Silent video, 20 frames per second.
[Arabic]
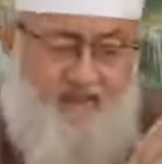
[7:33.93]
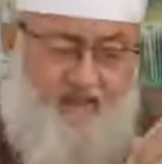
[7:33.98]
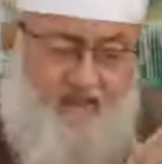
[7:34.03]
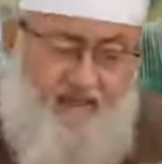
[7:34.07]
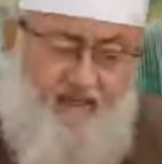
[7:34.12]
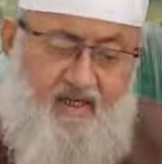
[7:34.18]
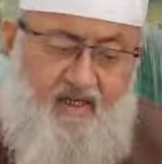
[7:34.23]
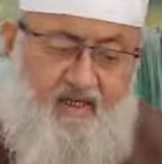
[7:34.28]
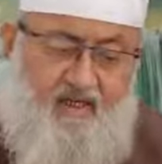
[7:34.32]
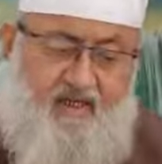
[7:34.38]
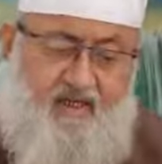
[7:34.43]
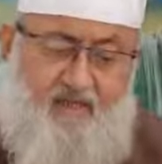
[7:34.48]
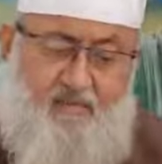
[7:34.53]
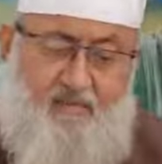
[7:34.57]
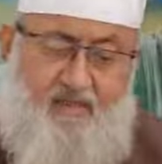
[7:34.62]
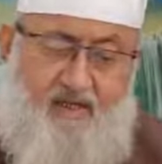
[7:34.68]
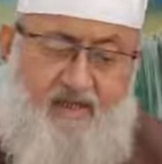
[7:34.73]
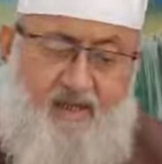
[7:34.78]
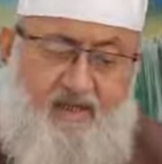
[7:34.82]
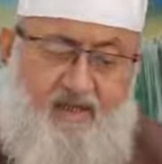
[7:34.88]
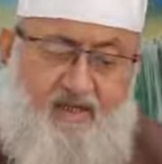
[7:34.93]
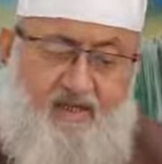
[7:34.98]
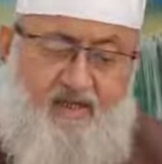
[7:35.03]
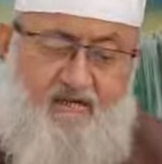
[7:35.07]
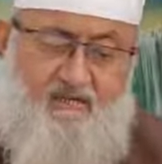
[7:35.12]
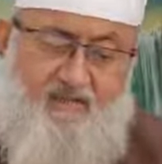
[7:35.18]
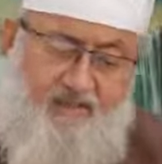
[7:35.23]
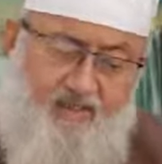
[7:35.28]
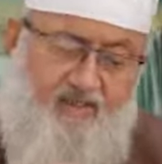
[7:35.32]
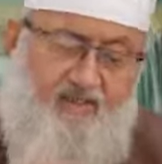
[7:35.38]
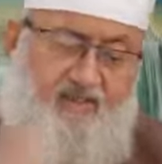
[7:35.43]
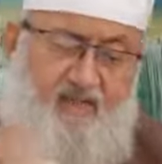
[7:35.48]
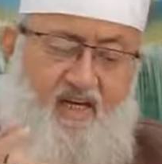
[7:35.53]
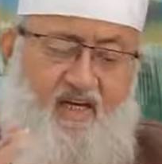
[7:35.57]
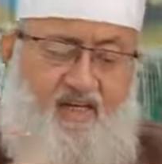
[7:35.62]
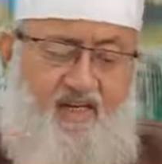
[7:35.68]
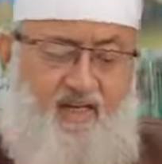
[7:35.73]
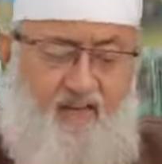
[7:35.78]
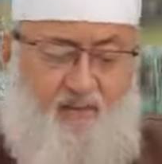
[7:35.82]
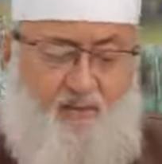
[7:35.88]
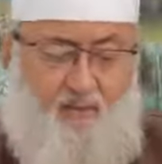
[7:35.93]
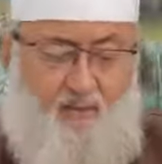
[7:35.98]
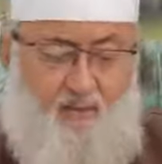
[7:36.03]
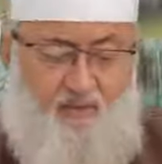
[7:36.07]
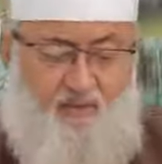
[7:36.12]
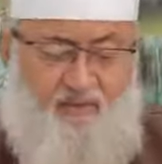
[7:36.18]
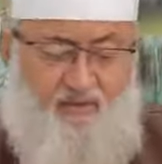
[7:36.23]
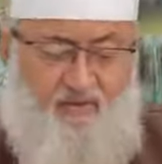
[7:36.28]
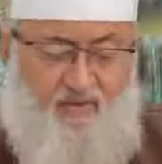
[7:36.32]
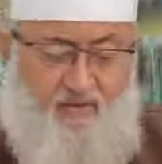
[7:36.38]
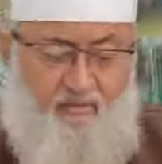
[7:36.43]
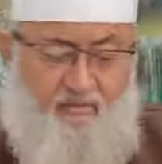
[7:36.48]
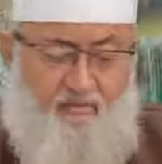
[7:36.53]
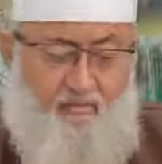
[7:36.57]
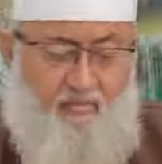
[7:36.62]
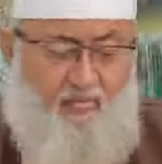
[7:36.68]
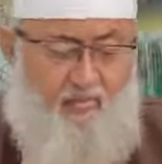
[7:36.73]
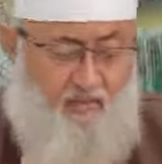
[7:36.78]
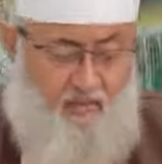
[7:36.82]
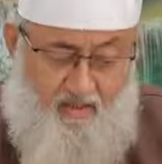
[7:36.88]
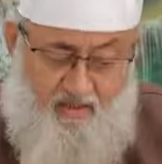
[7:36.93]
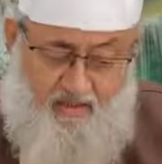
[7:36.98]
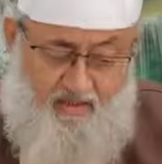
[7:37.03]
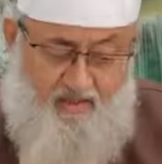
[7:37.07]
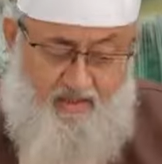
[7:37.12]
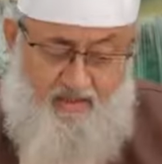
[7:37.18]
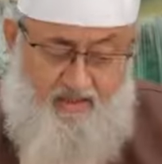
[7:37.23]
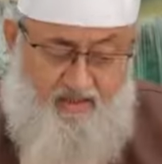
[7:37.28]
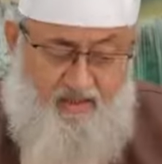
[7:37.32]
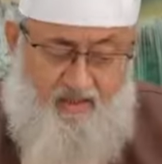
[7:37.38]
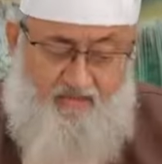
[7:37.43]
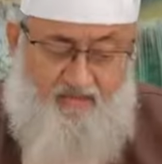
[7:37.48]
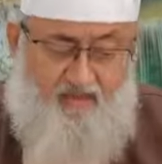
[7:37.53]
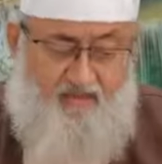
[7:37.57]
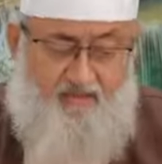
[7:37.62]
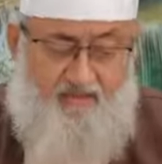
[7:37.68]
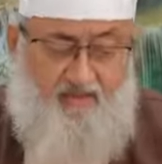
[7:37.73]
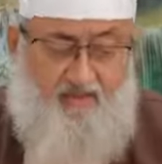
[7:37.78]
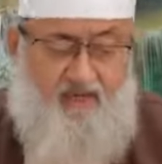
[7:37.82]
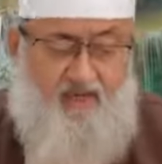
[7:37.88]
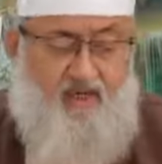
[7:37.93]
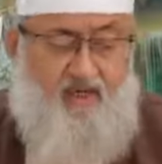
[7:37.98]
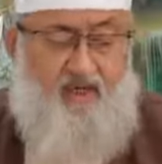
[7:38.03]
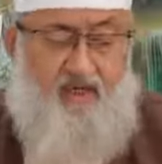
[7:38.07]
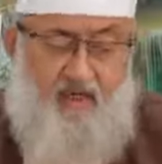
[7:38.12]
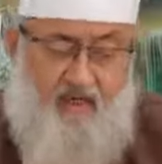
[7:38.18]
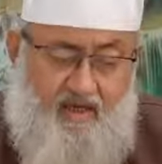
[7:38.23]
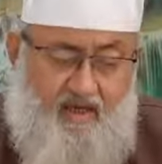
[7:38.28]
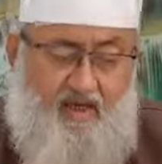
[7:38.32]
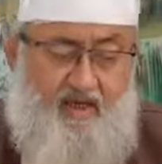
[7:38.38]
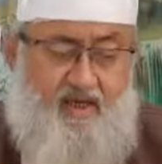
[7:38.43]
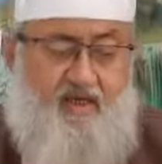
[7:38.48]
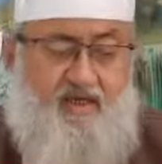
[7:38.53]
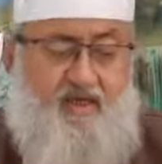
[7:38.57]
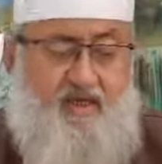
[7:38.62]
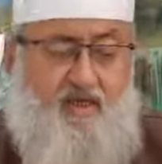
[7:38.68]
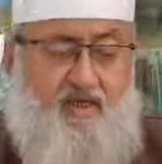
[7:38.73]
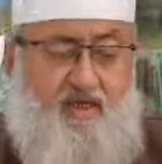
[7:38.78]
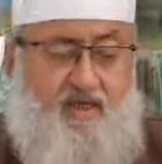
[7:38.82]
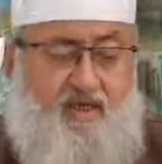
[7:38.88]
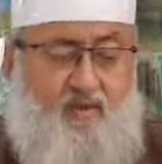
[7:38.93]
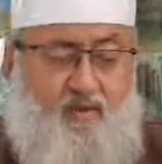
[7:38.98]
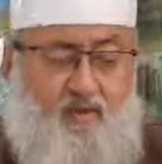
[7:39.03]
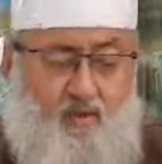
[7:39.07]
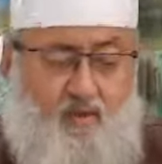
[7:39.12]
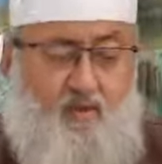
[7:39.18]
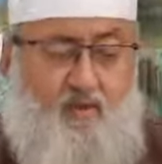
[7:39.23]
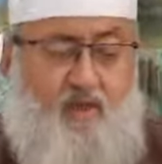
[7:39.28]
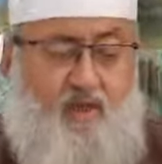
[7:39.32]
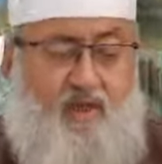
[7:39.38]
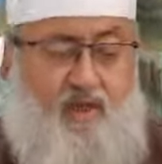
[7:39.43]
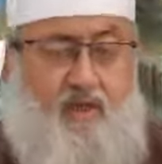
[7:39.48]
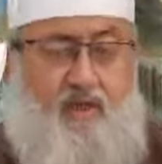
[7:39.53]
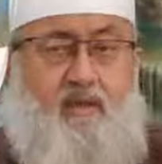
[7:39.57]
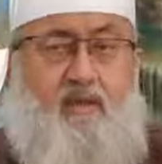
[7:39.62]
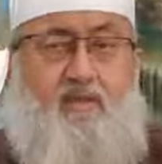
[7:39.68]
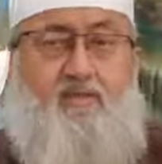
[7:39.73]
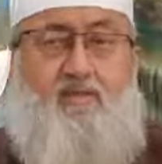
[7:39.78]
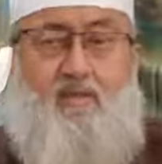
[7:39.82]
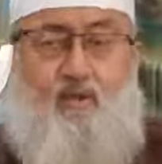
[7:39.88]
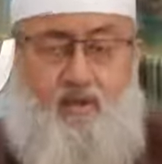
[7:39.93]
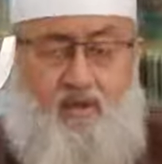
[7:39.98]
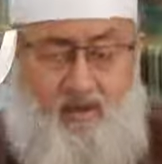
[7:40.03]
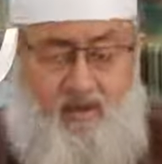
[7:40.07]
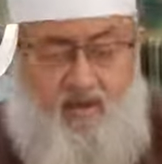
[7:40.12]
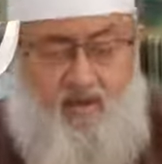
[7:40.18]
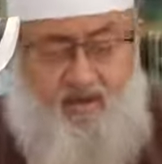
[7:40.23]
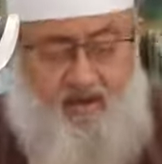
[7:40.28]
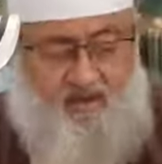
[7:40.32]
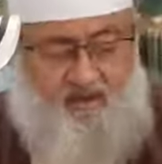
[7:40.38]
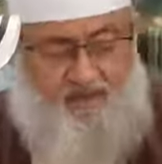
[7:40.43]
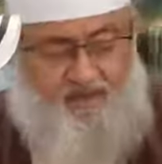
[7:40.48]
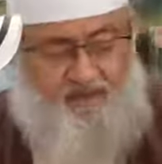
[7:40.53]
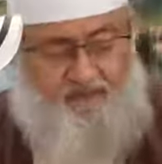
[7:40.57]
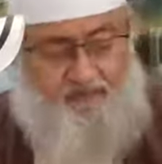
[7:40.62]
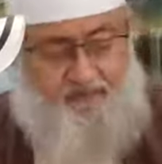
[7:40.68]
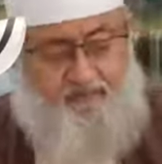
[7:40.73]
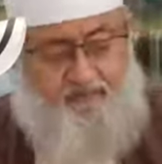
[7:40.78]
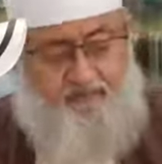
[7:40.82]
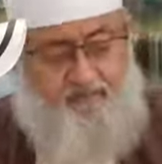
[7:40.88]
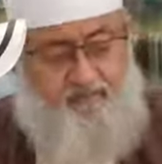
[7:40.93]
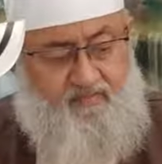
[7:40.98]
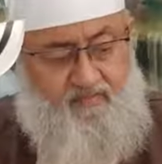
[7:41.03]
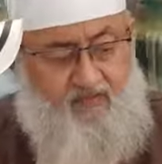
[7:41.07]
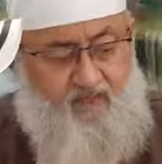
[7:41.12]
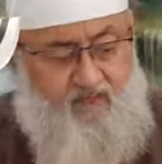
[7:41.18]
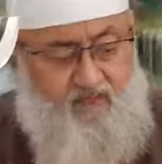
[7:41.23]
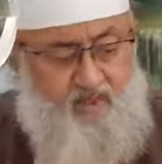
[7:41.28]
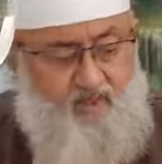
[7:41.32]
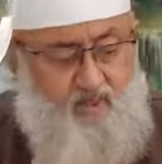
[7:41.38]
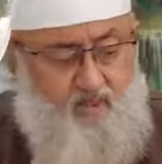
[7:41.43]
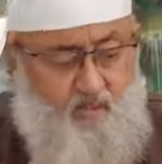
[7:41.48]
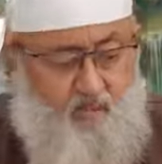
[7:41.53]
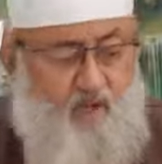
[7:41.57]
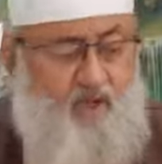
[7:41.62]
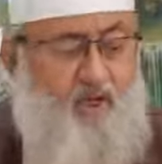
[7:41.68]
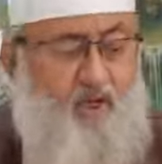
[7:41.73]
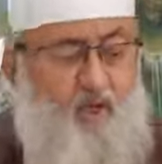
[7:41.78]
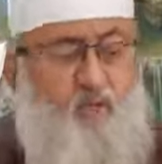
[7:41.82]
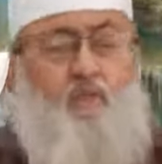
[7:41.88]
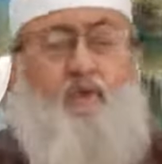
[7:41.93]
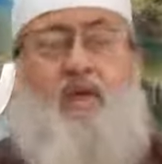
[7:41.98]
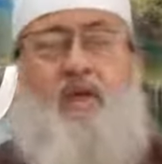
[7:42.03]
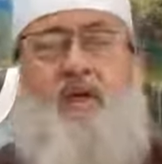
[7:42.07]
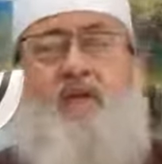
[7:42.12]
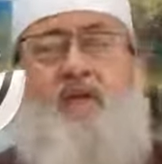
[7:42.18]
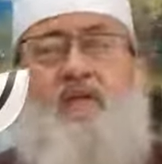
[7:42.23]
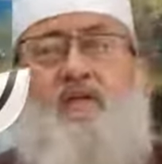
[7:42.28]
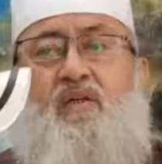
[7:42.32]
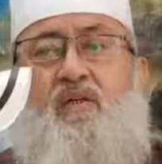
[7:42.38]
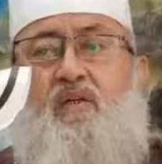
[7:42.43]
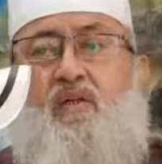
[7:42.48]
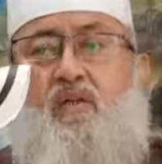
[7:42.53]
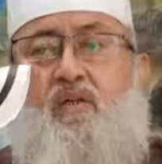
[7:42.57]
إلا الكبائر فإنها لا تغفر قال النووي هذا هو المراد والأول